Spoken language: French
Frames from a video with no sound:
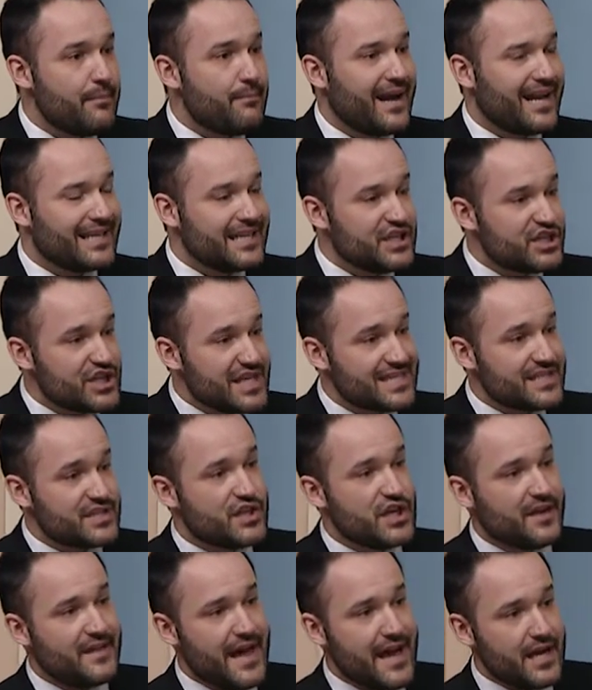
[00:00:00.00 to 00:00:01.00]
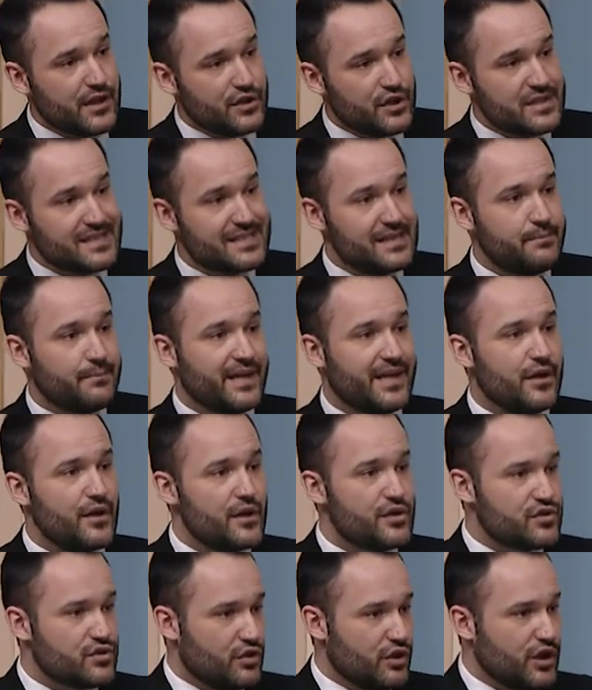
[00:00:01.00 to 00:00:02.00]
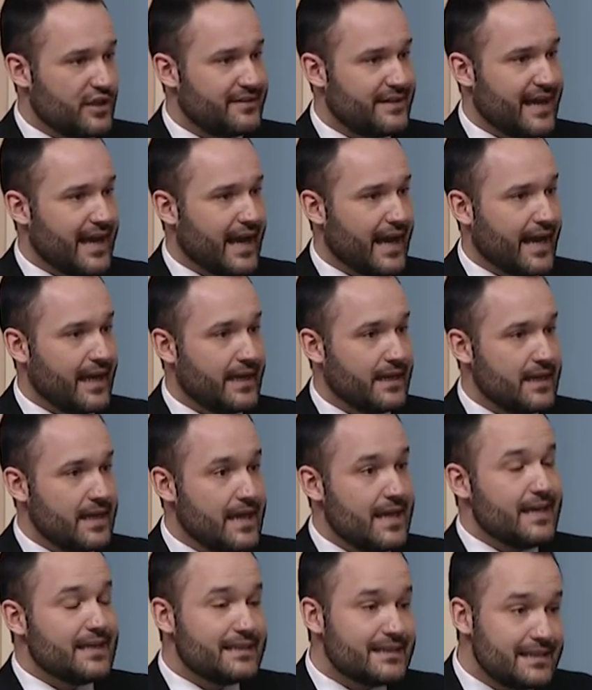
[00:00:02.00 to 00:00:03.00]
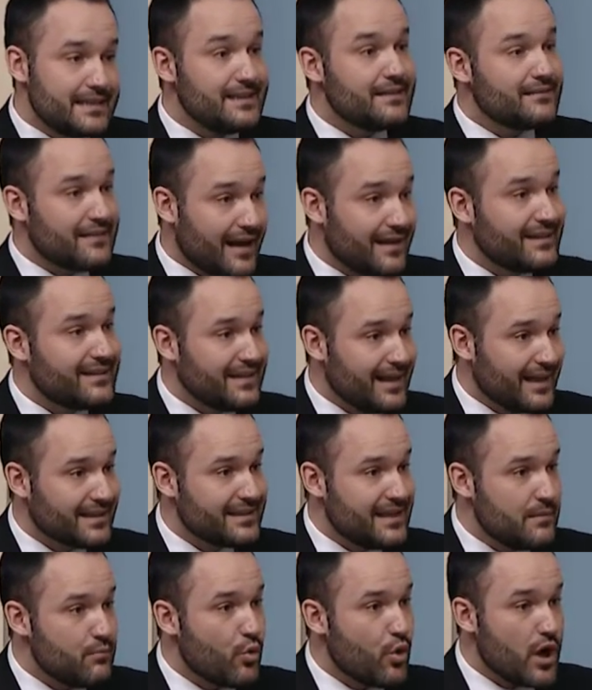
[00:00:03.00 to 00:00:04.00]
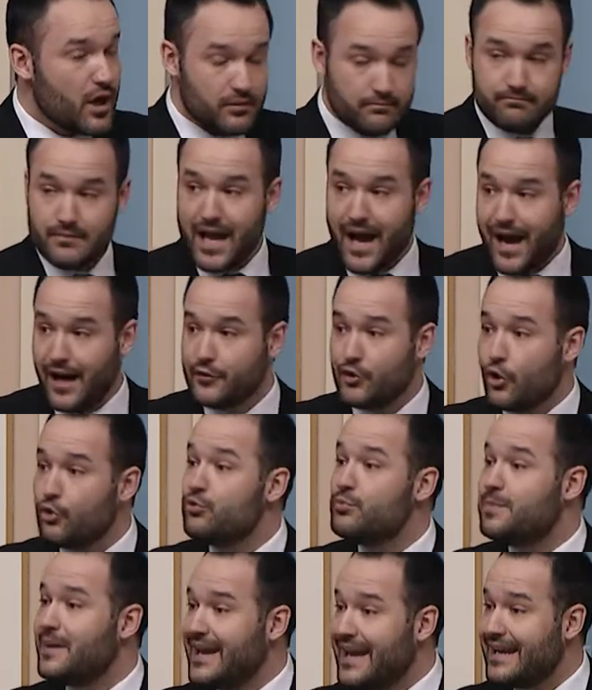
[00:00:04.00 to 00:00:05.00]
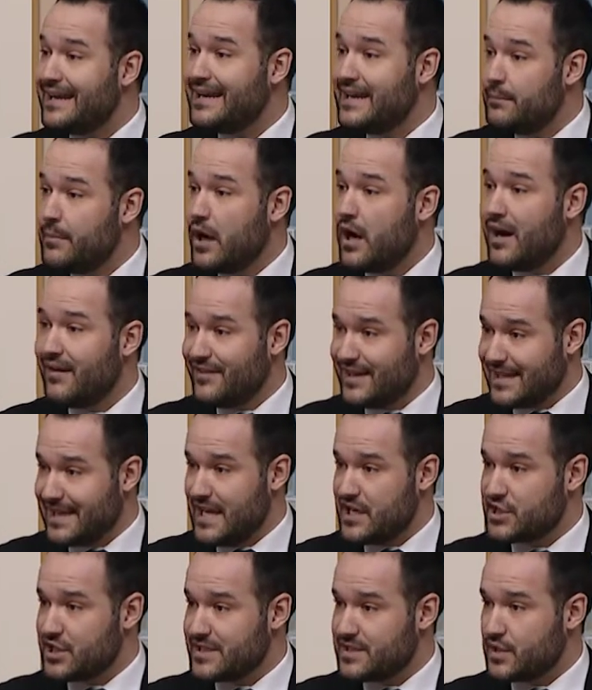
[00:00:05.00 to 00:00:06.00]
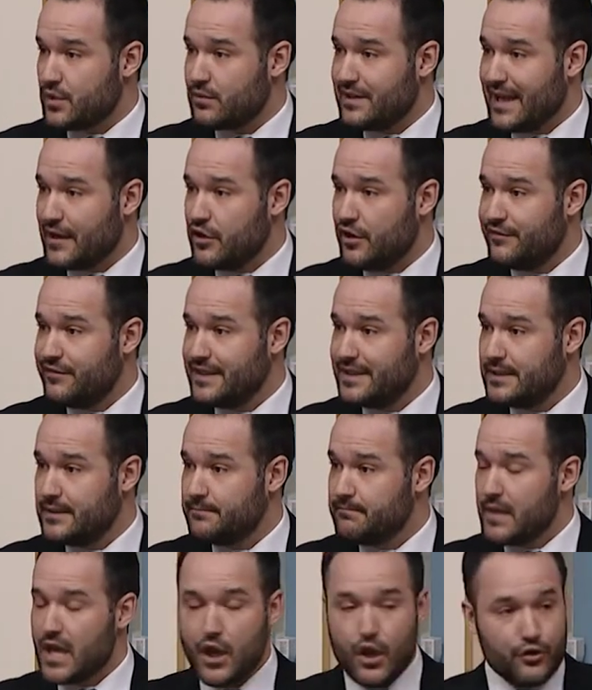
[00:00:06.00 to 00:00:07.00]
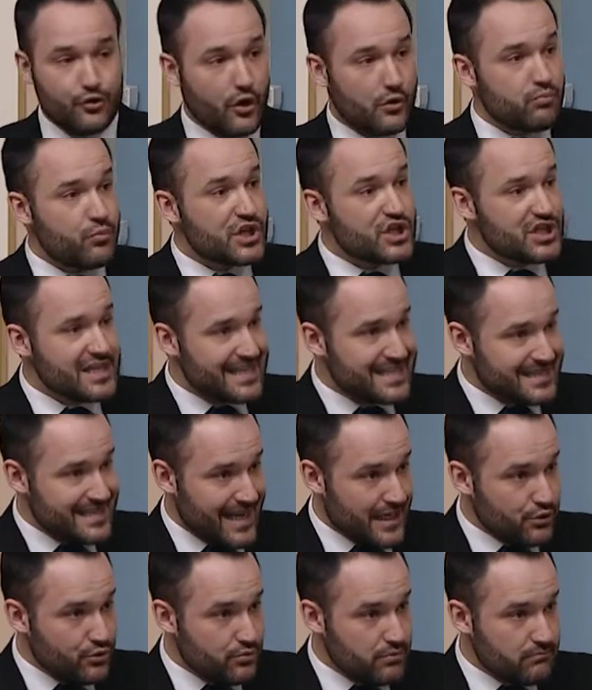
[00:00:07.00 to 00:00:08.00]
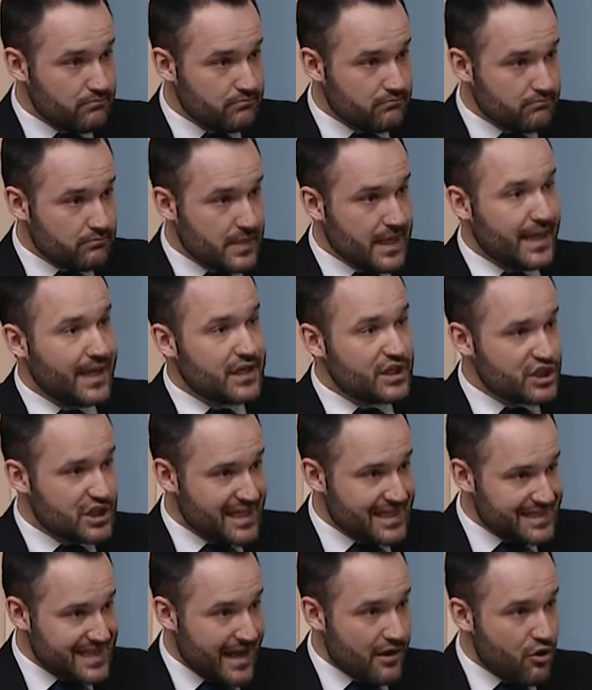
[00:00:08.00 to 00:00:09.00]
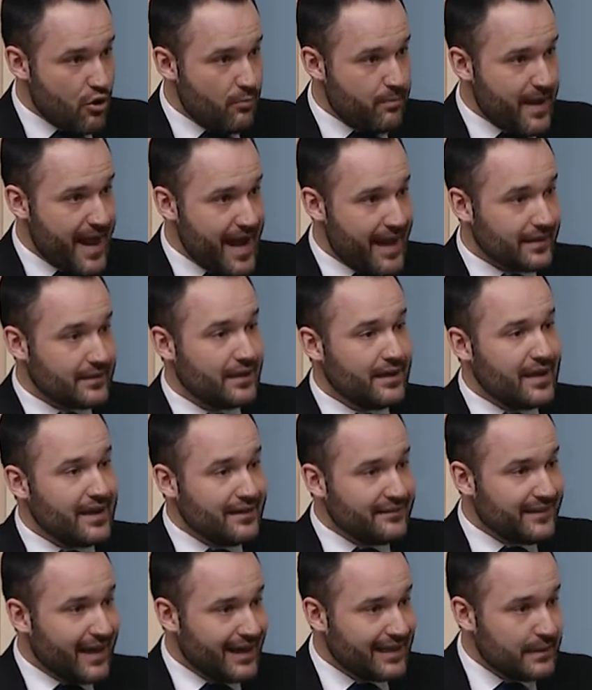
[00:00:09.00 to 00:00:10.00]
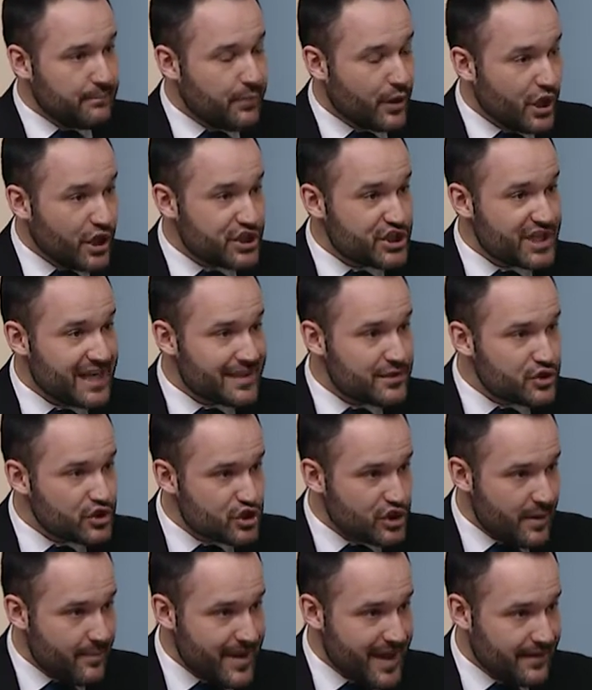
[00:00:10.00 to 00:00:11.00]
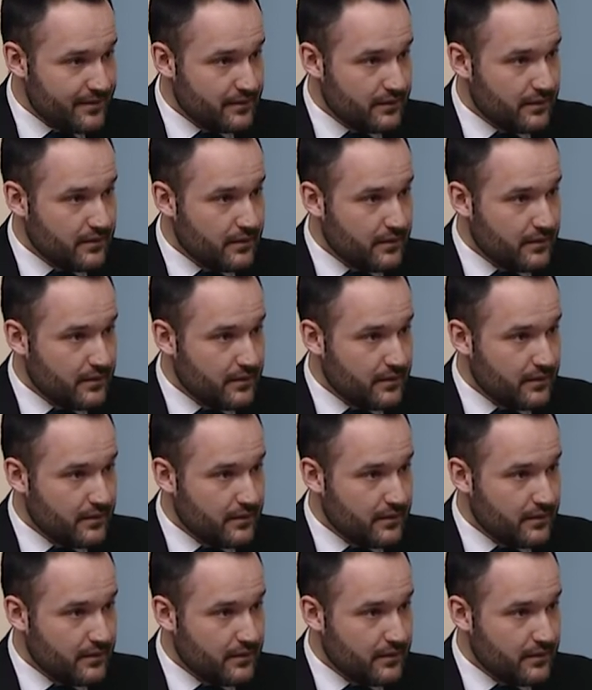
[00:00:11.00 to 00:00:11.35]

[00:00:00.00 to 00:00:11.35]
par les gestionnaires de CPE sur le terrain qui, dans les derniers mois, en ont eu plein les bras avec la gestion de la COVID. Donc moi, je les salue, je les accompagne. Dans les prochaines semaines,